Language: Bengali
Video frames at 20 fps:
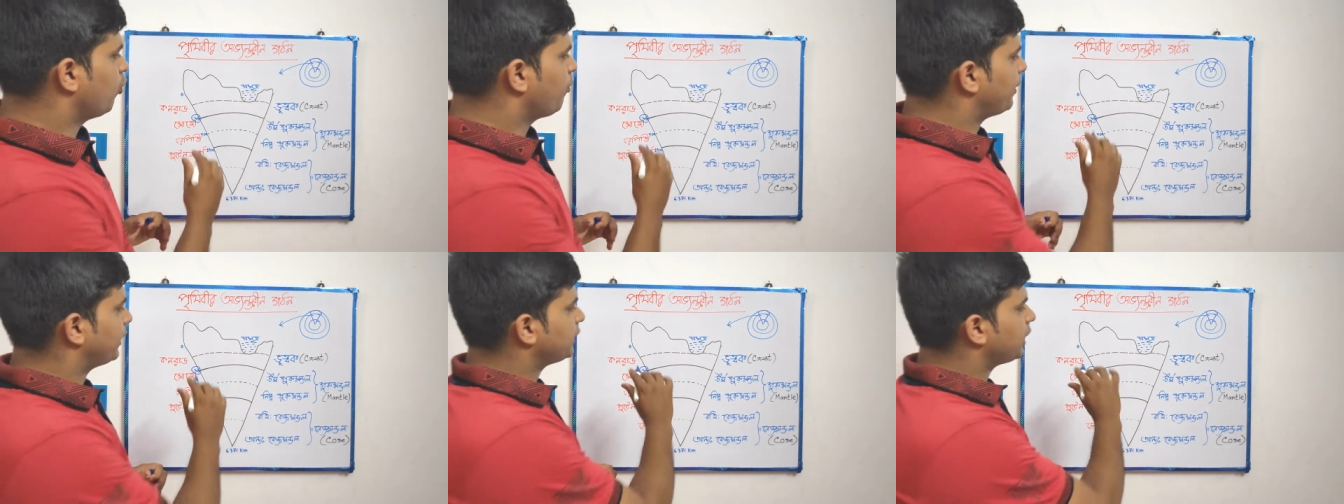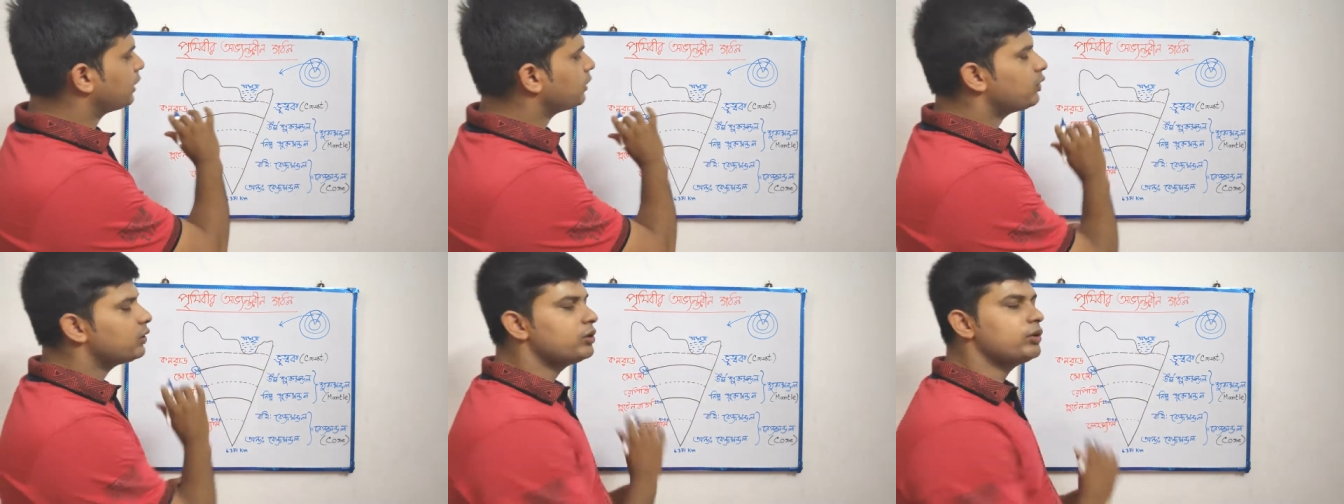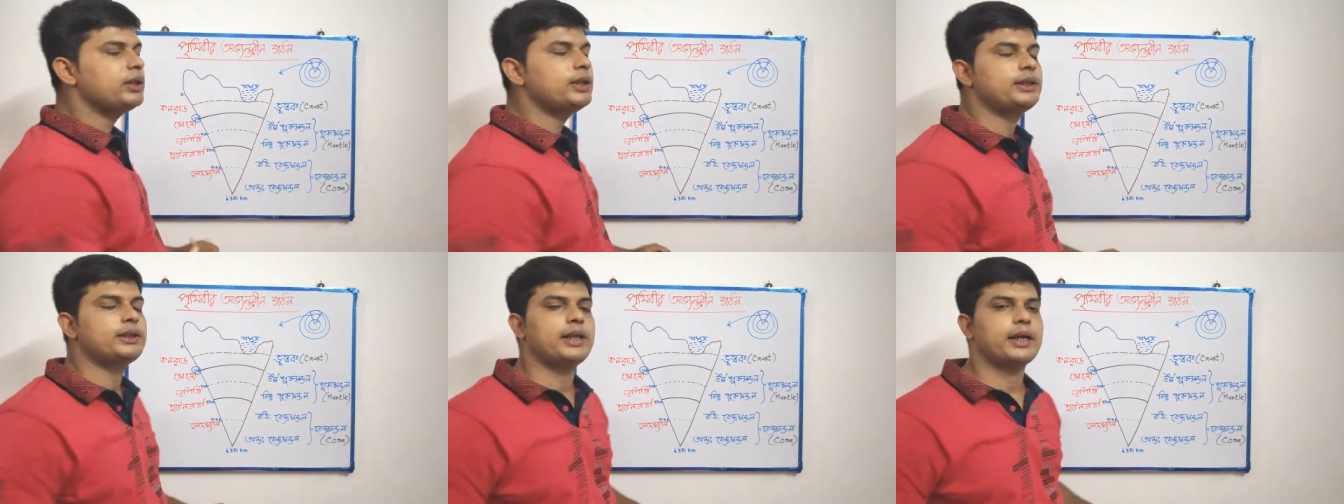উপাদানগত
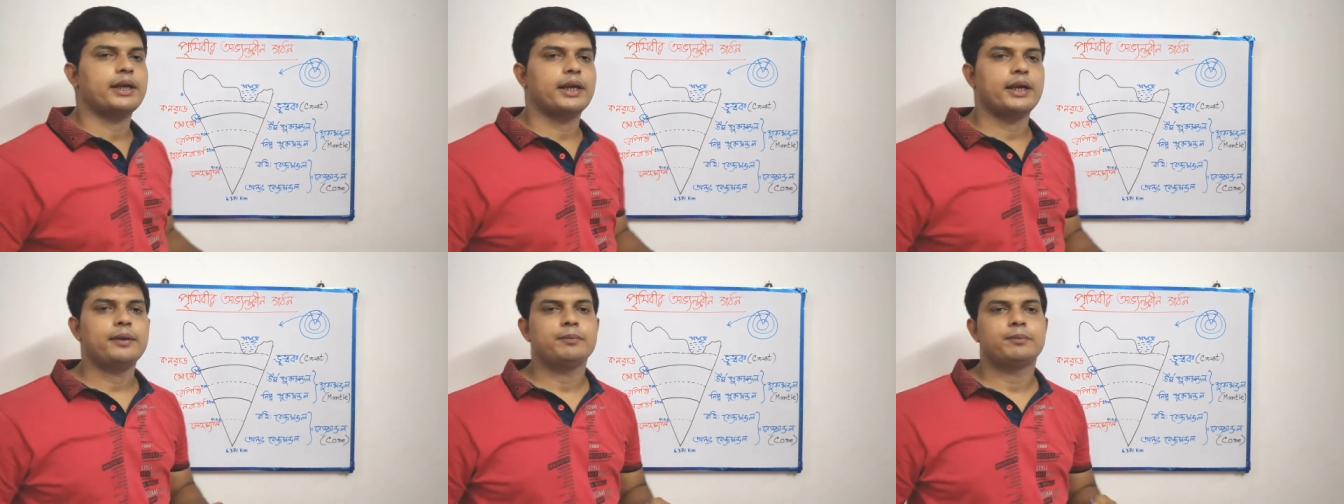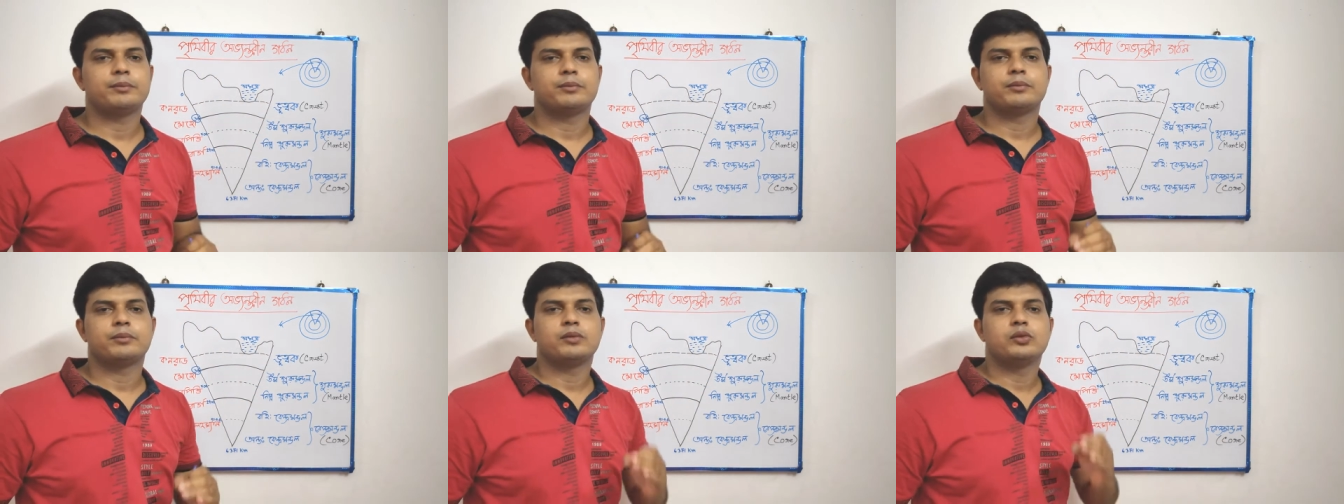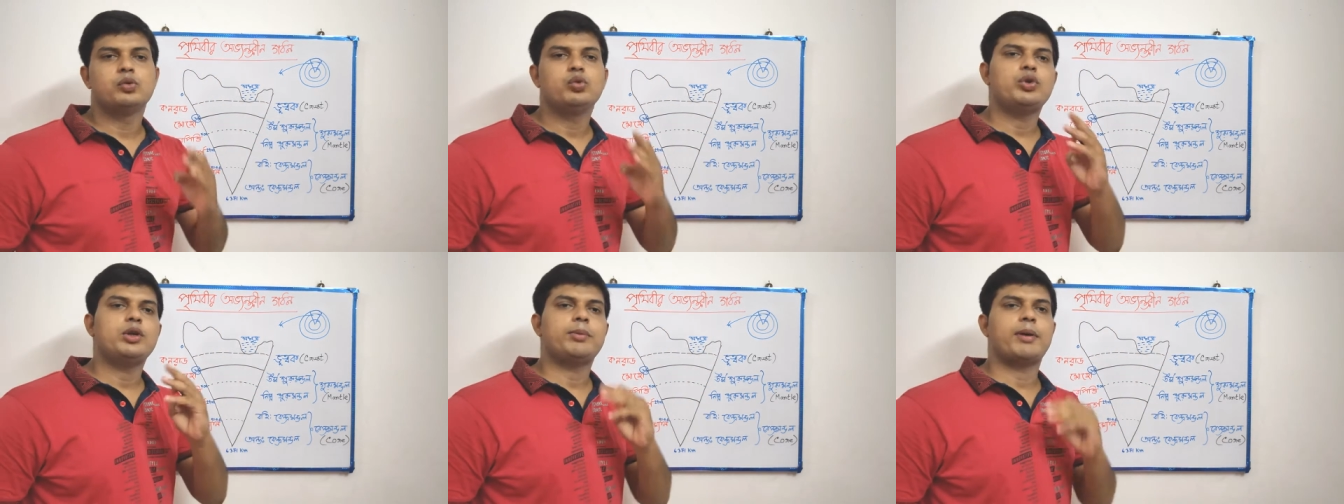দিক থেকে
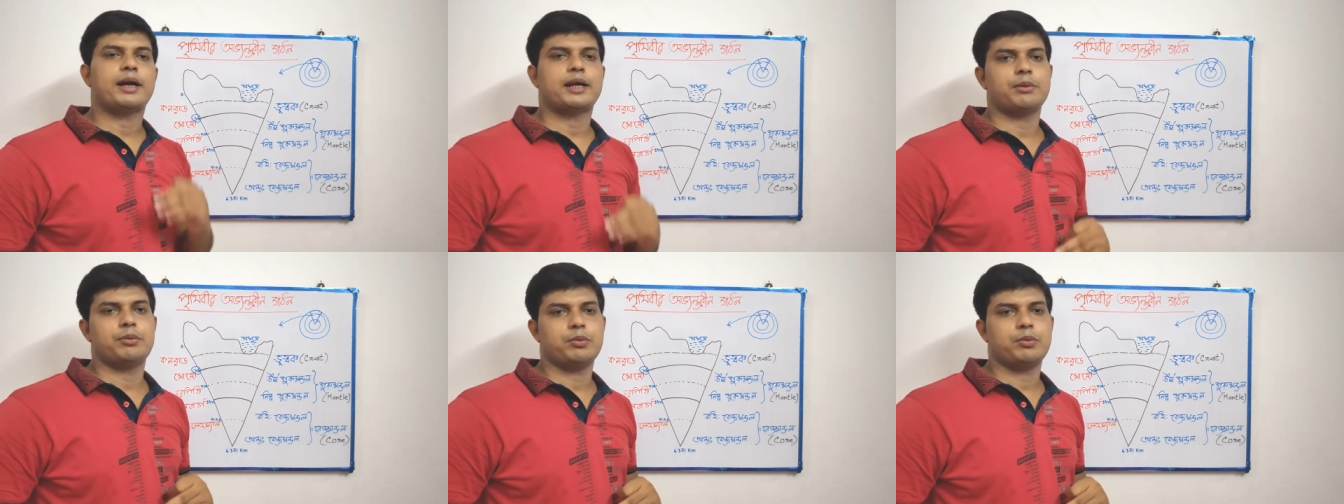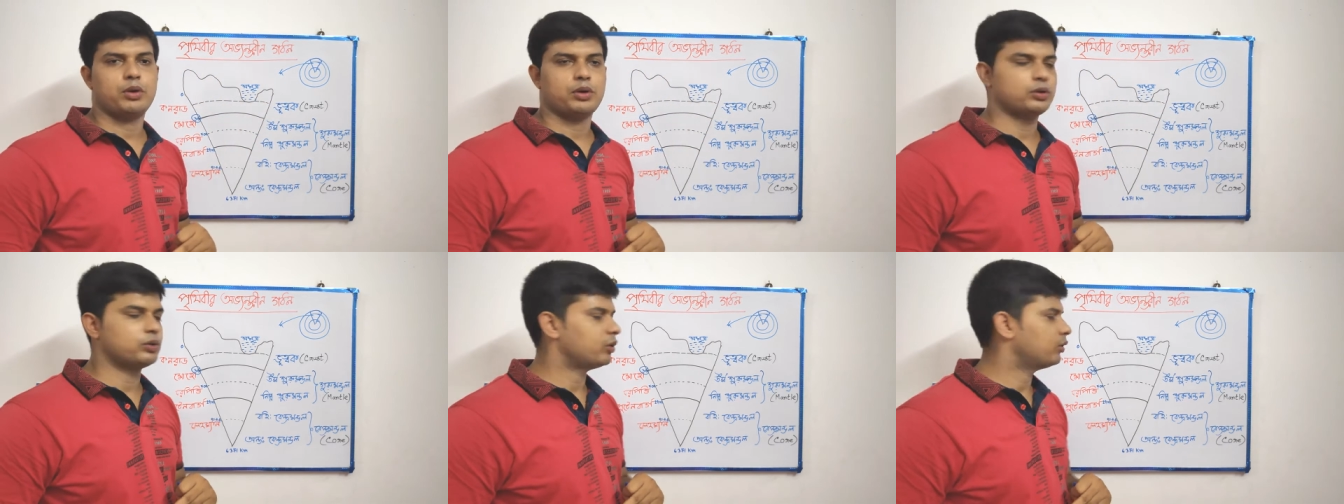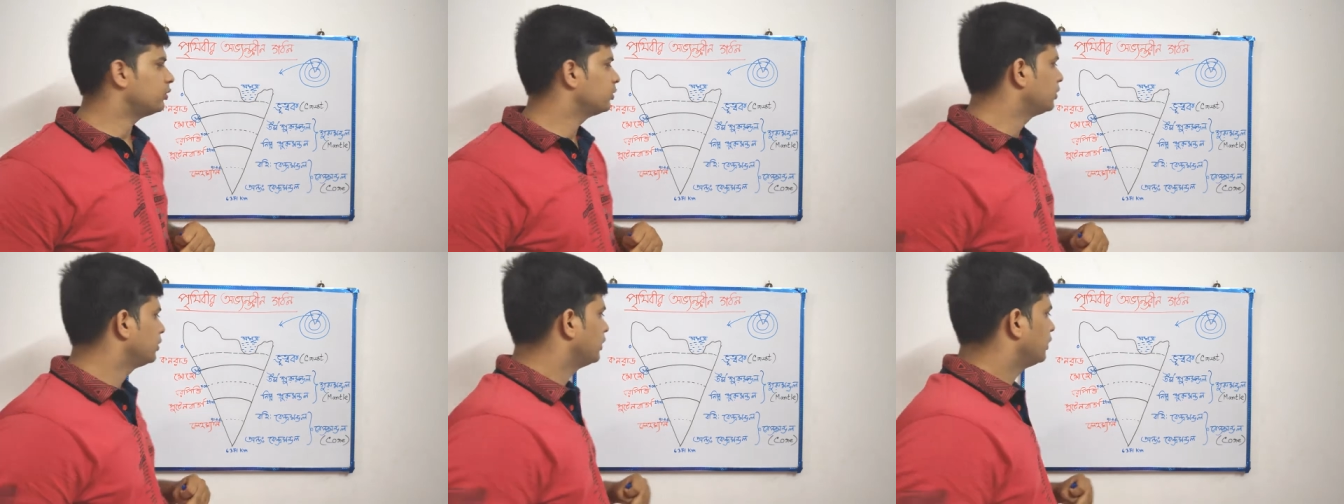দুটি ভাগে বিভক্ত
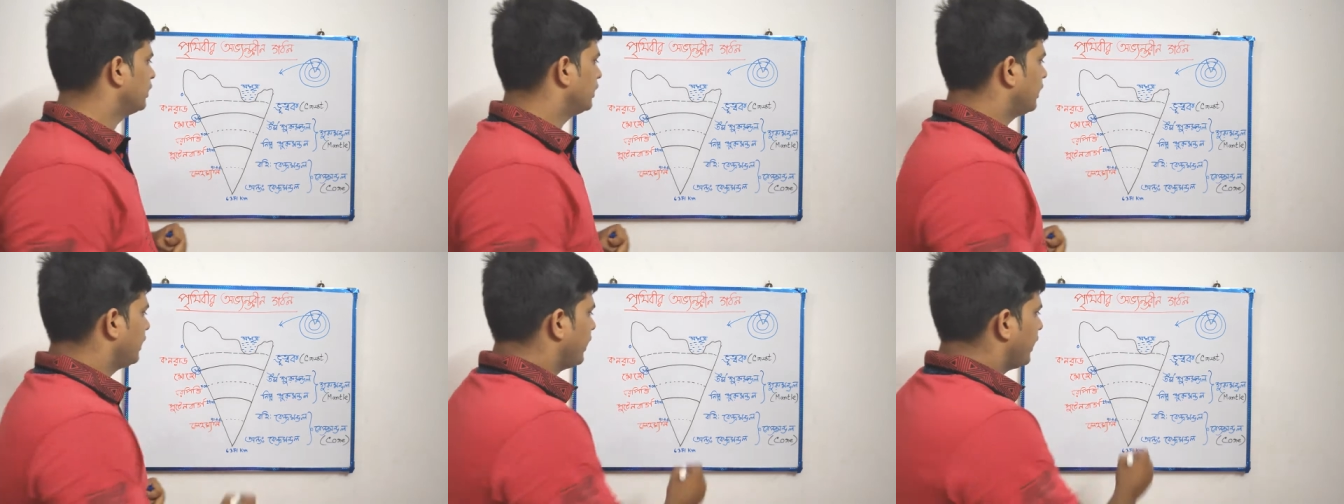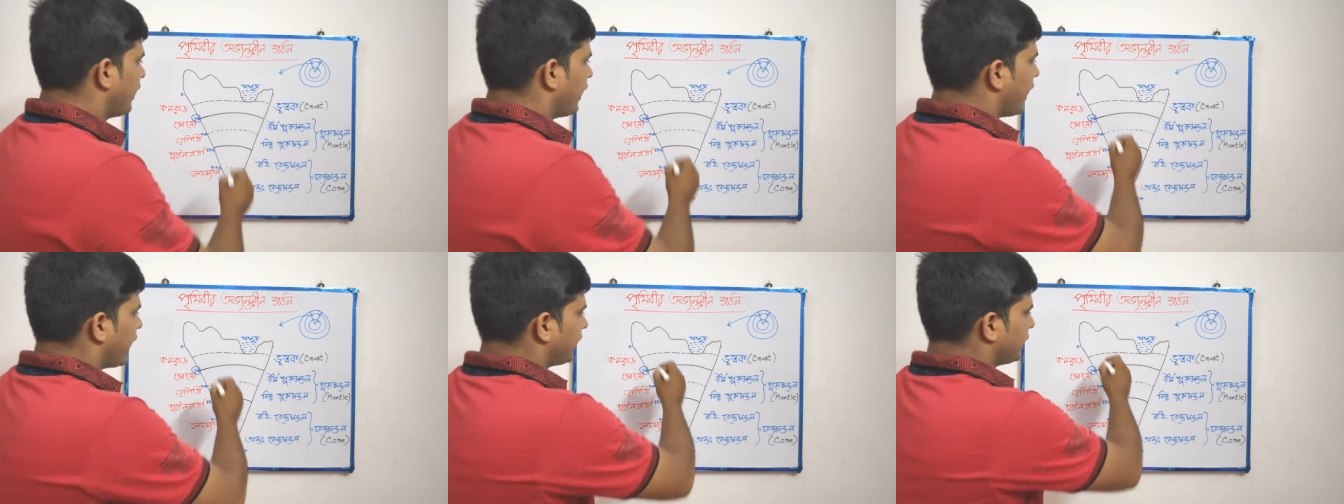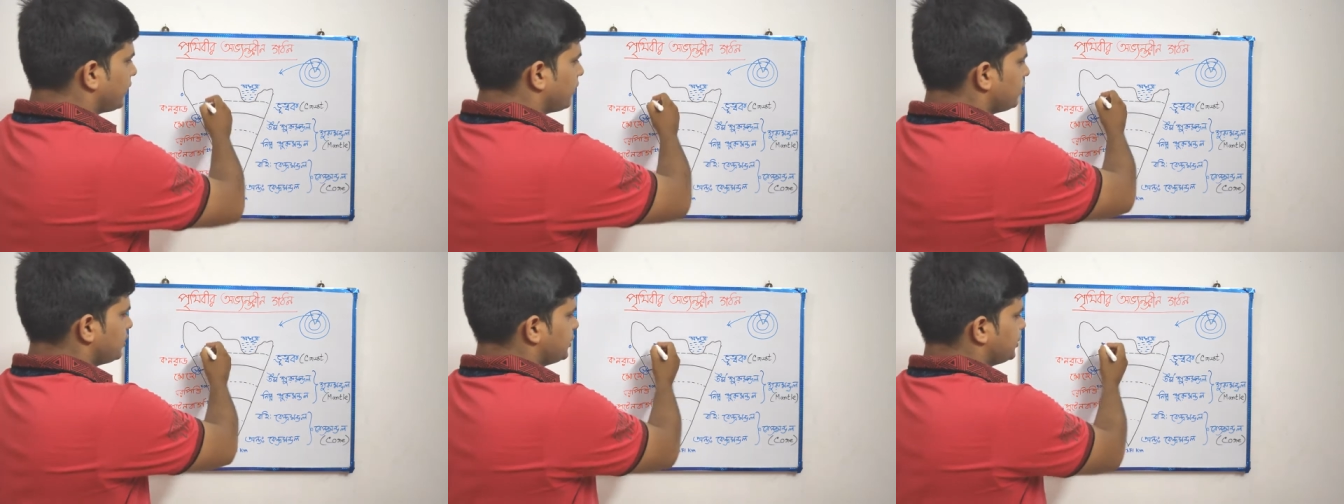
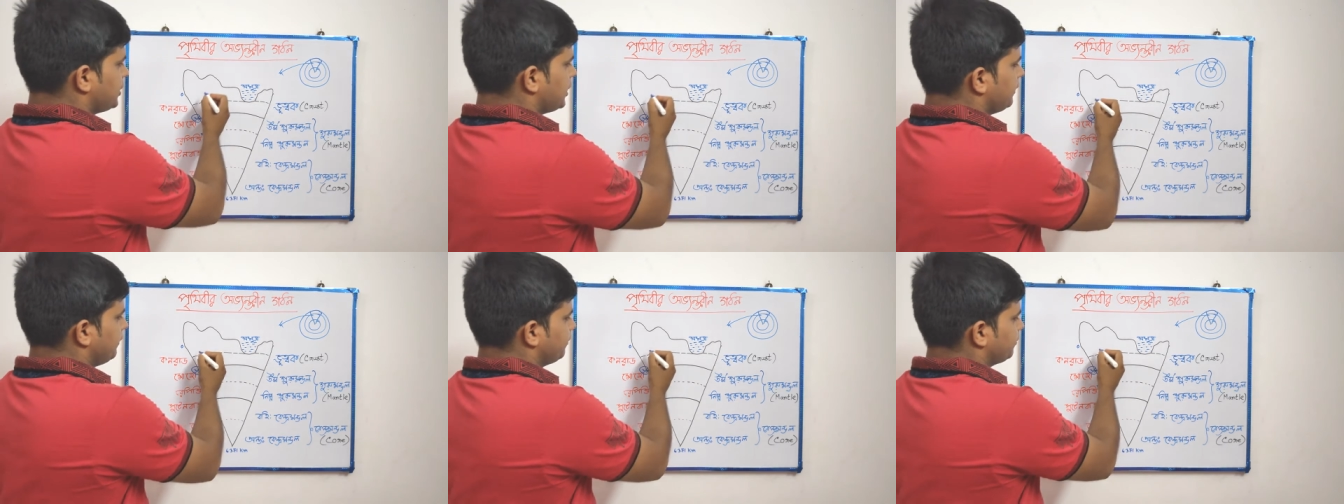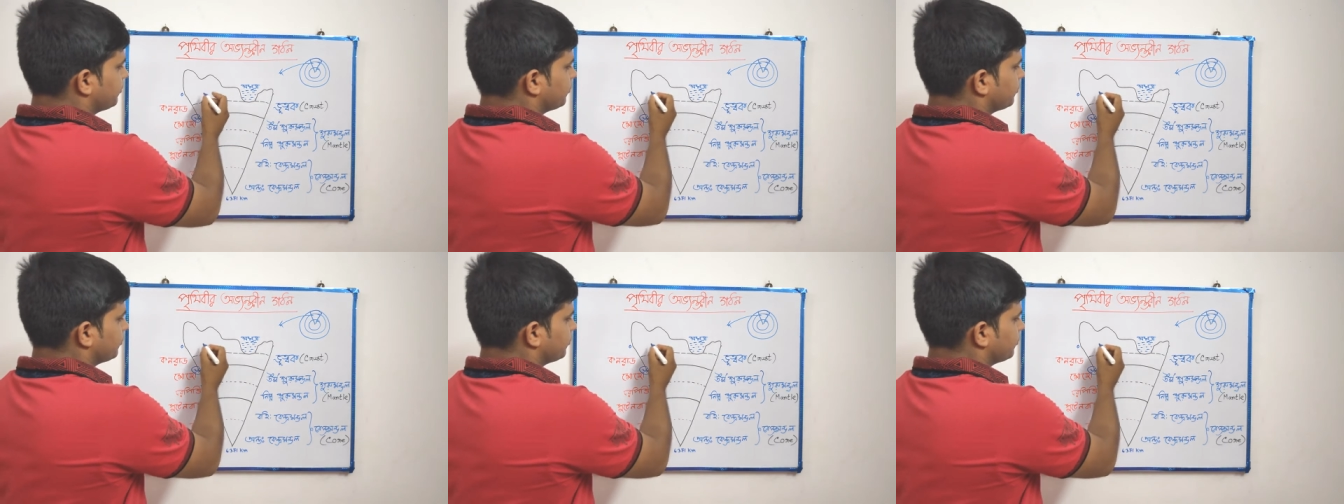একটা হচ্ছে